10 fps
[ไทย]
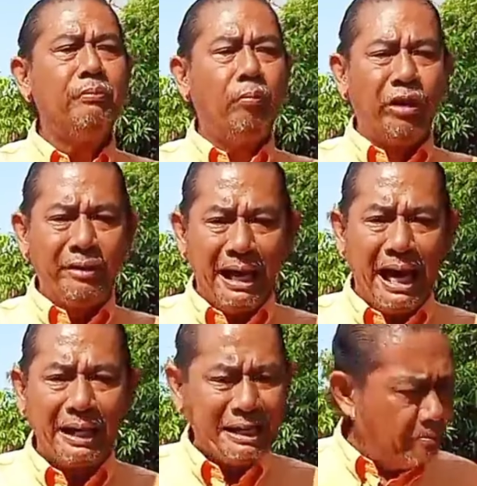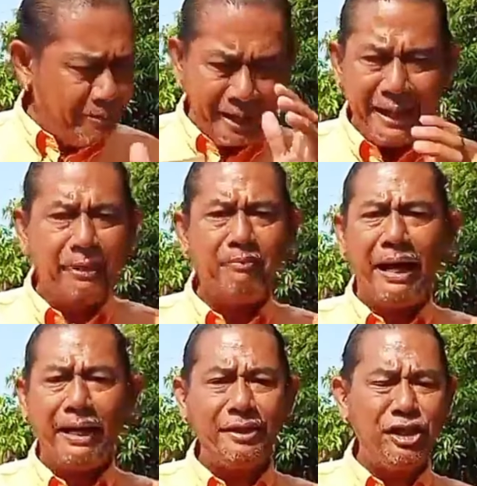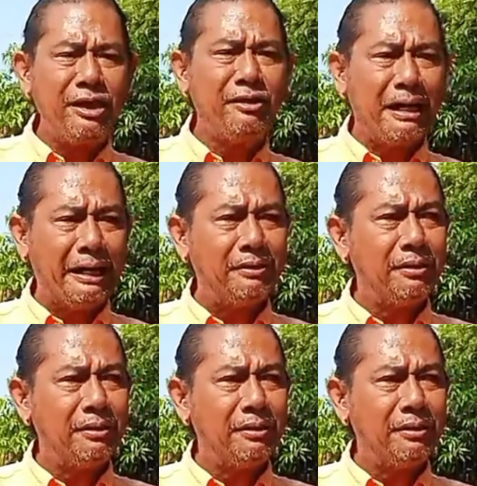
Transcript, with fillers: มนตาทำแพ็กเกจใหม่เช่นกัน